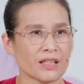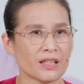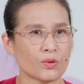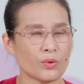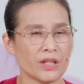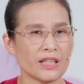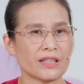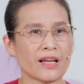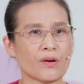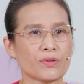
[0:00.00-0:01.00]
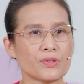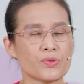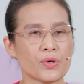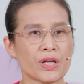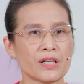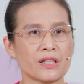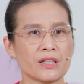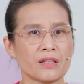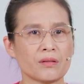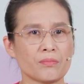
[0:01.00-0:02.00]
thì tùy theo cái duyên
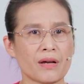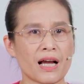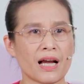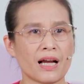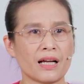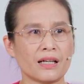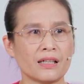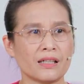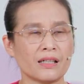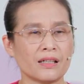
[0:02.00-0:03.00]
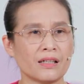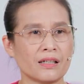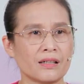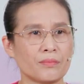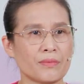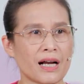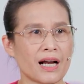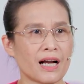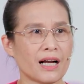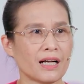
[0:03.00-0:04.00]
mà
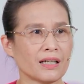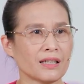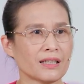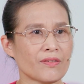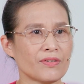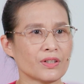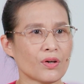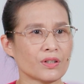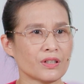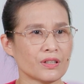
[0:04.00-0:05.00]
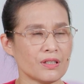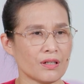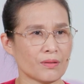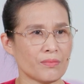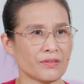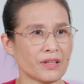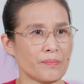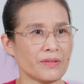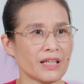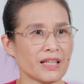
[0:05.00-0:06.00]
mà người ta vẫn thọ thực được, bởi
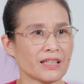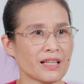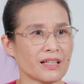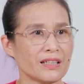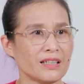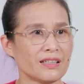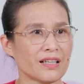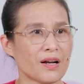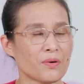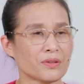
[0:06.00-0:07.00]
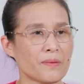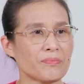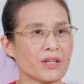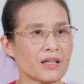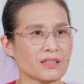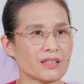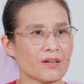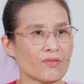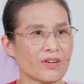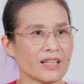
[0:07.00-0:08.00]
tâm linh người ta đi theo tâm thức chứ
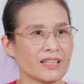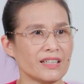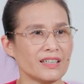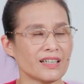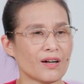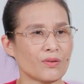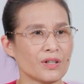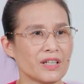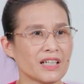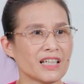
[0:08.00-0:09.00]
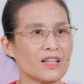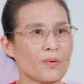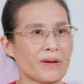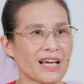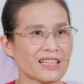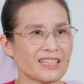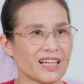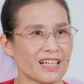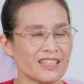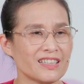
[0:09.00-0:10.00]
không phải là đi theo km
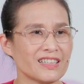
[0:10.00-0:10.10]
nhá.